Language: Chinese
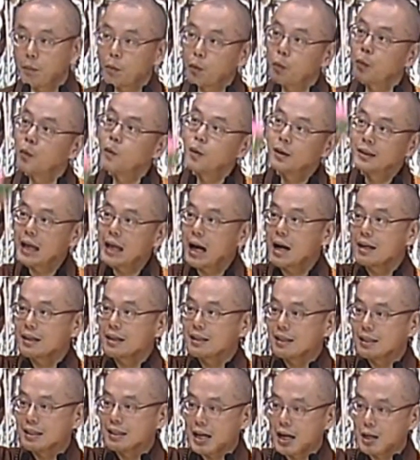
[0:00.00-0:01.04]
我当然
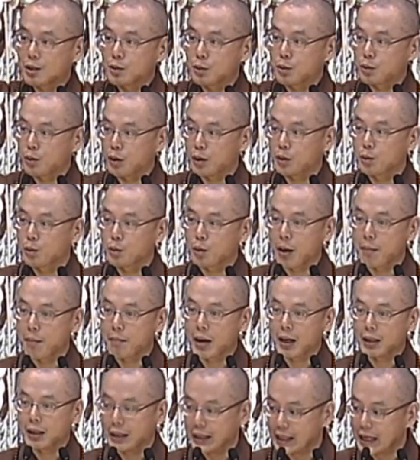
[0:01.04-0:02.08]
是这样旋转
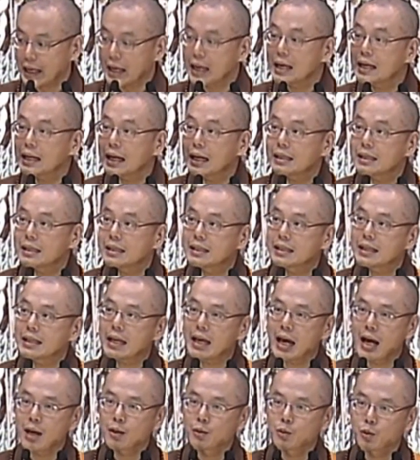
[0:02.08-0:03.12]
嘛。你应该是这
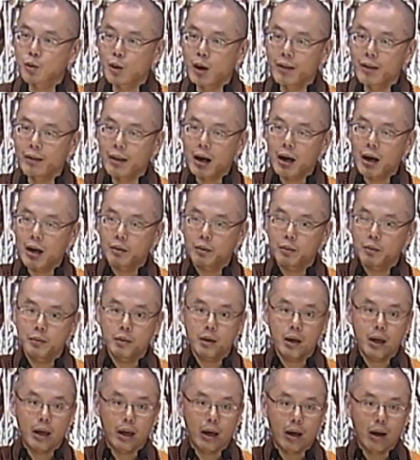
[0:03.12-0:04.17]
样转呐，对不
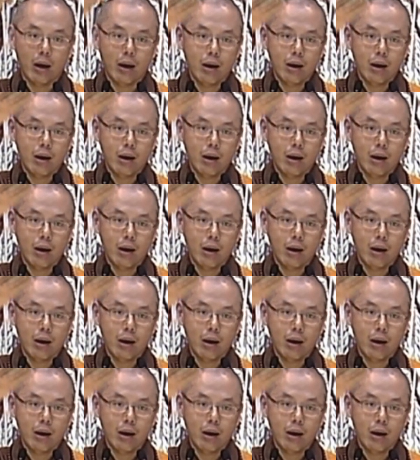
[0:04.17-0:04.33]
对？